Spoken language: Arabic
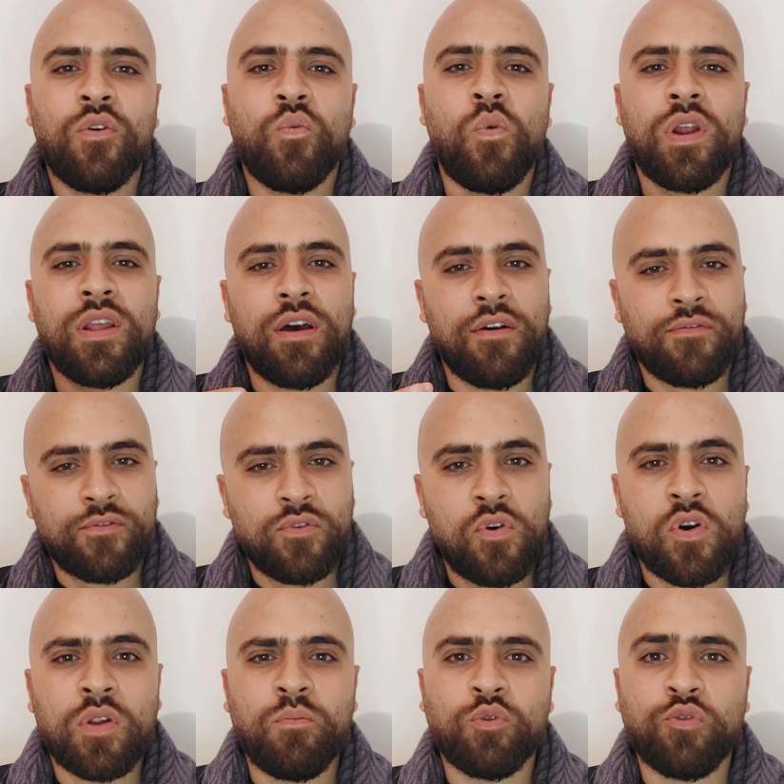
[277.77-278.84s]

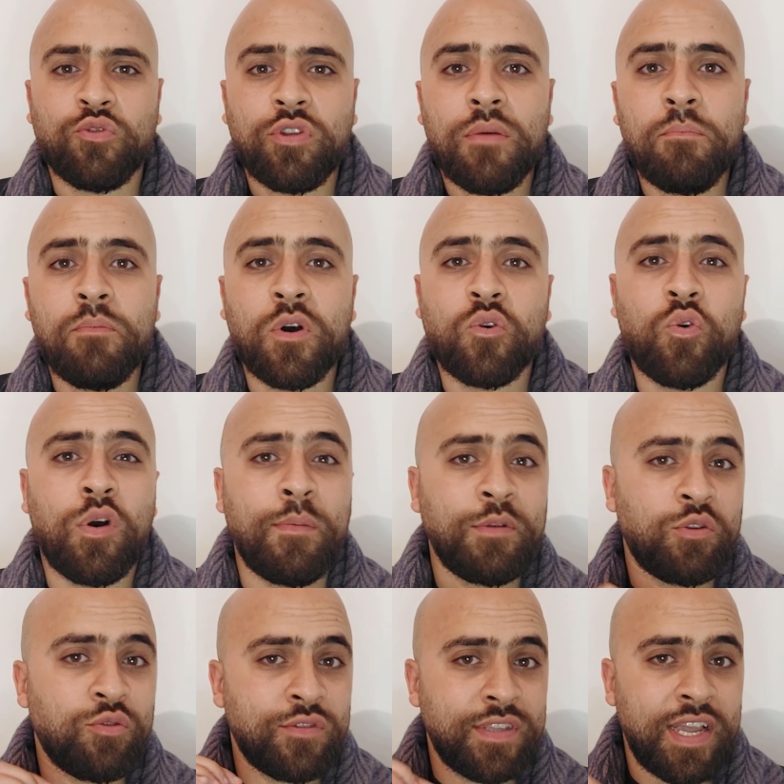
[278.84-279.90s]
ولافكار بتطبق
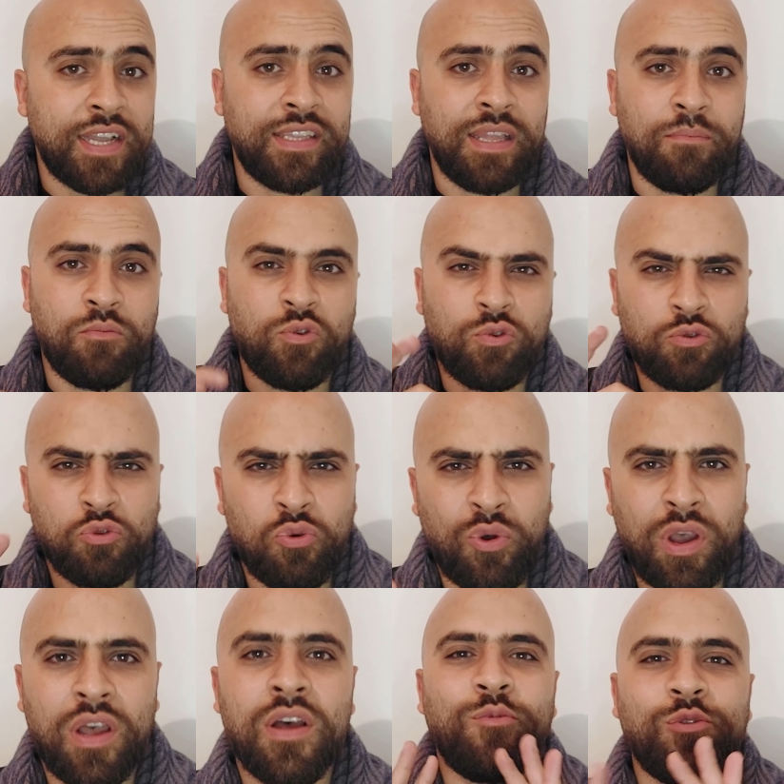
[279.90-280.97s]
وبتستخدم
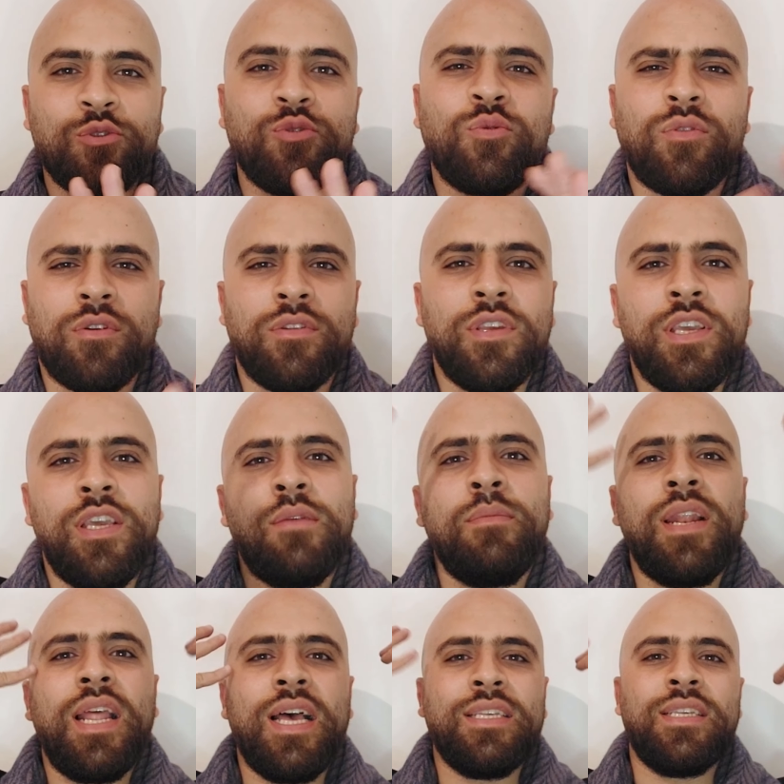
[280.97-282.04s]
بوضوح منذ قديم
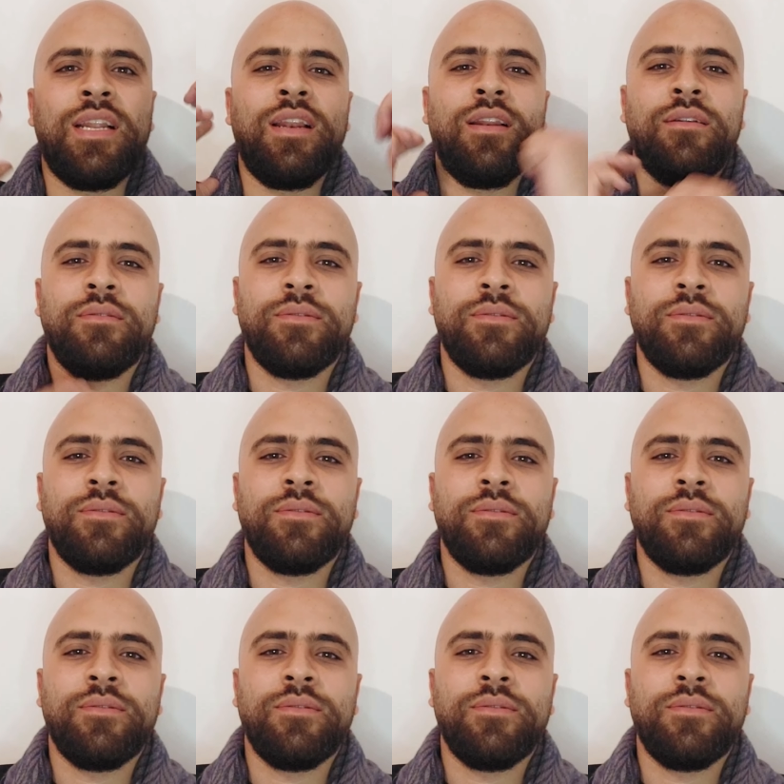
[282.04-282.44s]
الازل